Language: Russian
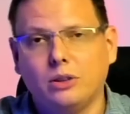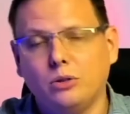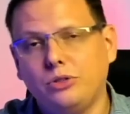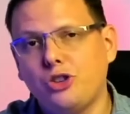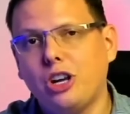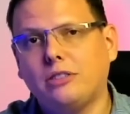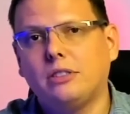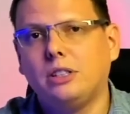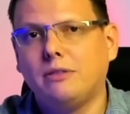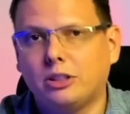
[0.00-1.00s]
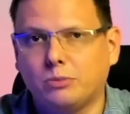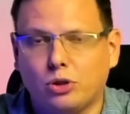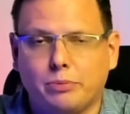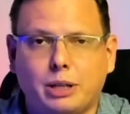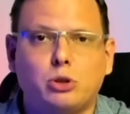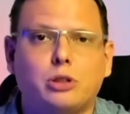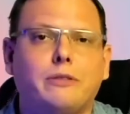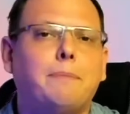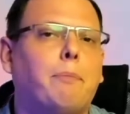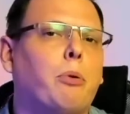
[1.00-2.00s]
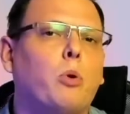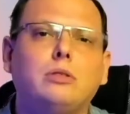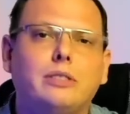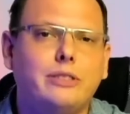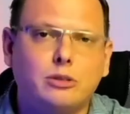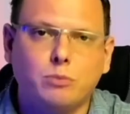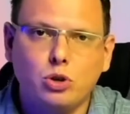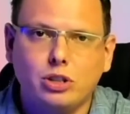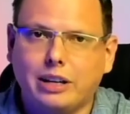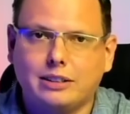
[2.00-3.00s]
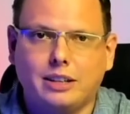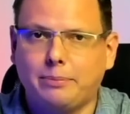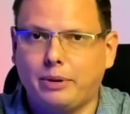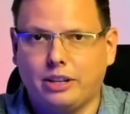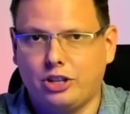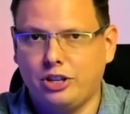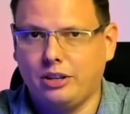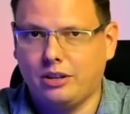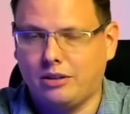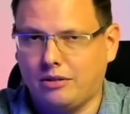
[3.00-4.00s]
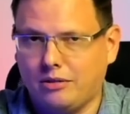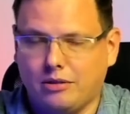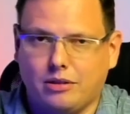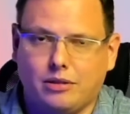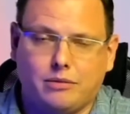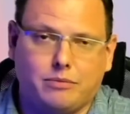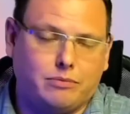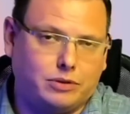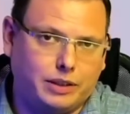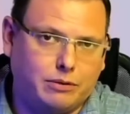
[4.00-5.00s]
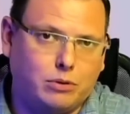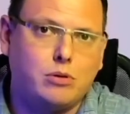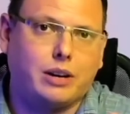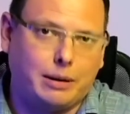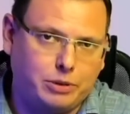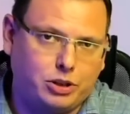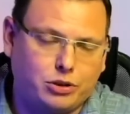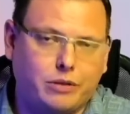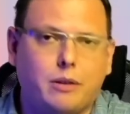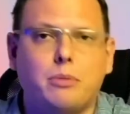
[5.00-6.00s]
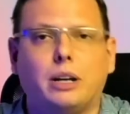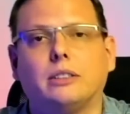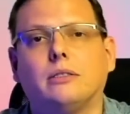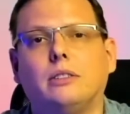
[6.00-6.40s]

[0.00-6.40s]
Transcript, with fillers: Но сейчас это невозможно, потому что вы просто не сможете открыть приложение э, своего коммерческого банка.